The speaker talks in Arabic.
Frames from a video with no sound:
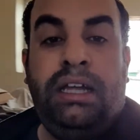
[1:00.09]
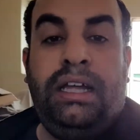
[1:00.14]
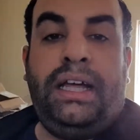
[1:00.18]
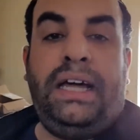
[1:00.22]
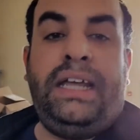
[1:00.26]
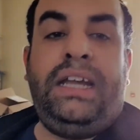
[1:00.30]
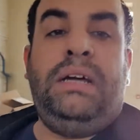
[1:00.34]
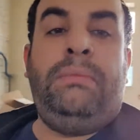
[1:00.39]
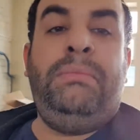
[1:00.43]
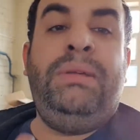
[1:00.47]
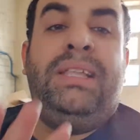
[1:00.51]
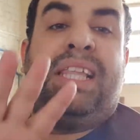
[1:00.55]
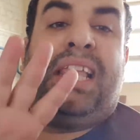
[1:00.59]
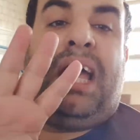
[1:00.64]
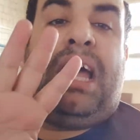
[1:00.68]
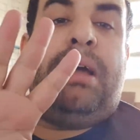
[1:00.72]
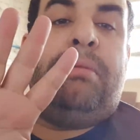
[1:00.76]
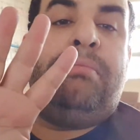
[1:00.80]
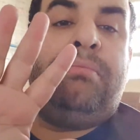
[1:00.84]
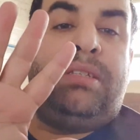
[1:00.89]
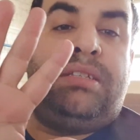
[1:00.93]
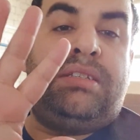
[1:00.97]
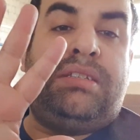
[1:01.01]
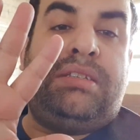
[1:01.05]
انا عملت
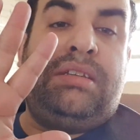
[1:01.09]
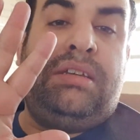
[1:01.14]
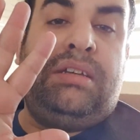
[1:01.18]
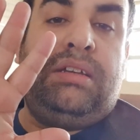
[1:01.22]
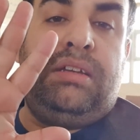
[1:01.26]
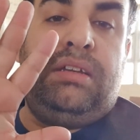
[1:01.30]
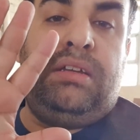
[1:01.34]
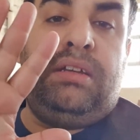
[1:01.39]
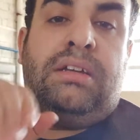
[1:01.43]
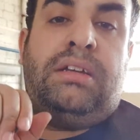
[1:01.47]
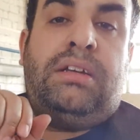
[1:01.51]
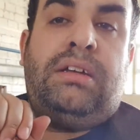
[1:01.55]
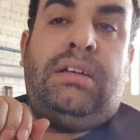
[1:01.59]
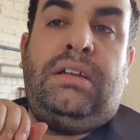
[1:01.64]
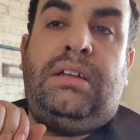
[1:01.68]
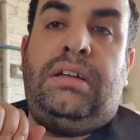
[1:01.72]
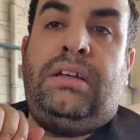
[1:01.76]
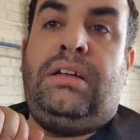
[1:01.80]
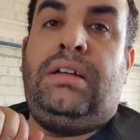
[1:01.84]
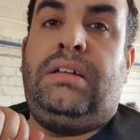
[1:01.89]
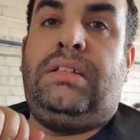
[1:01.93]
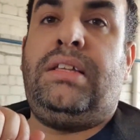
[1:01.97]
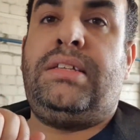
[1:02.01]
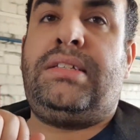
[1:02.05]
خمس
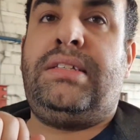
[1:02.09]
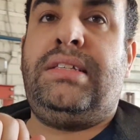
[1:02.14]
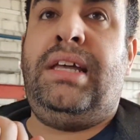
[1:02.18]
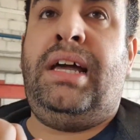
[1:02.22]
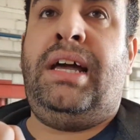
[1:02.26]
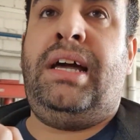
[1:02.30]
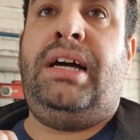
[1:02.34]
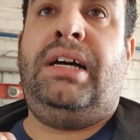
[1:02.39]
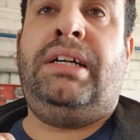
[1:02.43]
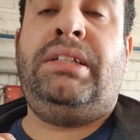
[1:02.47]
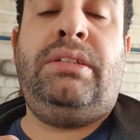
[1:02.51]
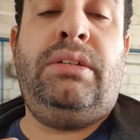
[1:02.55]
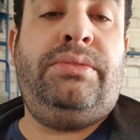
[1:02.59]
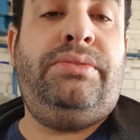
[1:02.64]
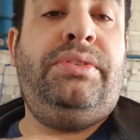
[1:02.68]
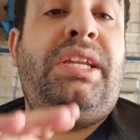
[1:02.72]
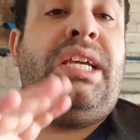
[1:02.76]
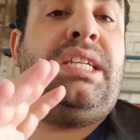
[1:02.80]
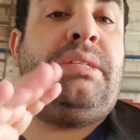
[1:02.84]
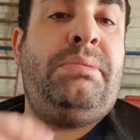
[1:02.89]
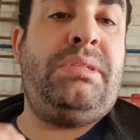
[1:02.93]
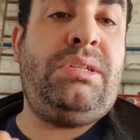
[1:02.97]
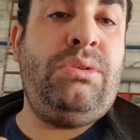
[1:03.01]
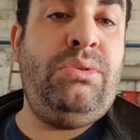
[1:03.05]
آه، تصليحات في
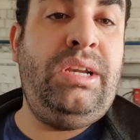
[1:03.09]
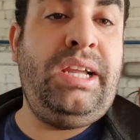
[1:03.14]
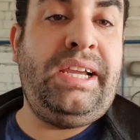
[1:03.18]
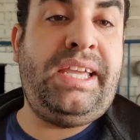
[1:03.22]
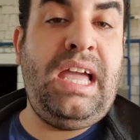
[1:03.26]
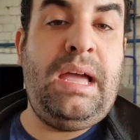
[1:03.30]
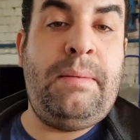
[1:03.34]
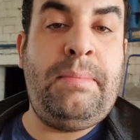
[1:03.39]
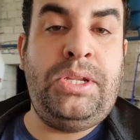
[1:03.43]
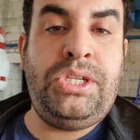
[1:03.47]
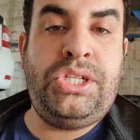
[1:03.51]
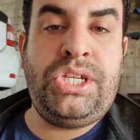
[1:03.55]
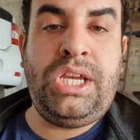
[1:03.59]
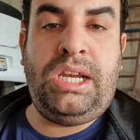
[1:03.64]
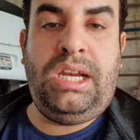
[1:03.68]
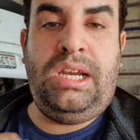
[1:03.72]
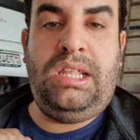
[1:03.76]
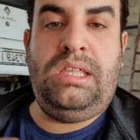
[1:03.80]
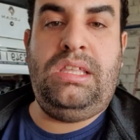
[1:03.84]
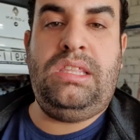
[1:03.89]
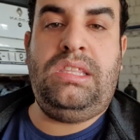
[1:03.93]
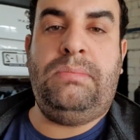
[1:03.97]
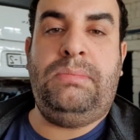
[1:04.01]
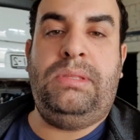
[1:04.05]
ناس بيسوي لك اياها مجانا اذا
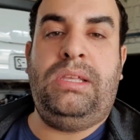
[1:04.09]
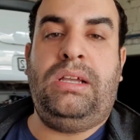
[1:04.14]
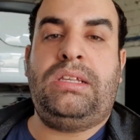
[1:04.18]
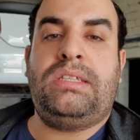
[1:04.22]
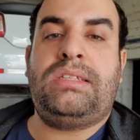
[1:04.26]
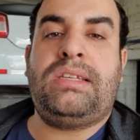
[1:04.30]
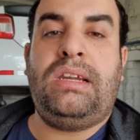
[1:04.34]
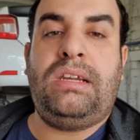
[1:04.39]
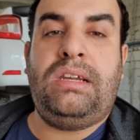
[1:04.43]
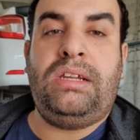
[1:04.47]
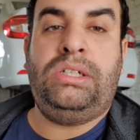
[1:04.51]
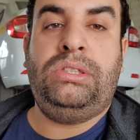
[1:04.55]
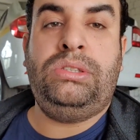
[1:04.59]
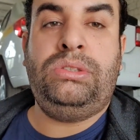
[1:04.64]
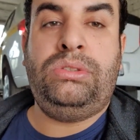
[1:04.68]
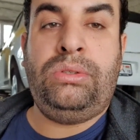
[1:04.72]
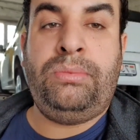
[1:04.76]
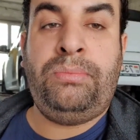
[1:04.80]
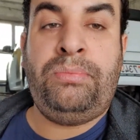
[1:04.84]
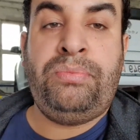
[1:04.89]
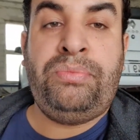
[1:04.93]
انت بدك تصلح عنده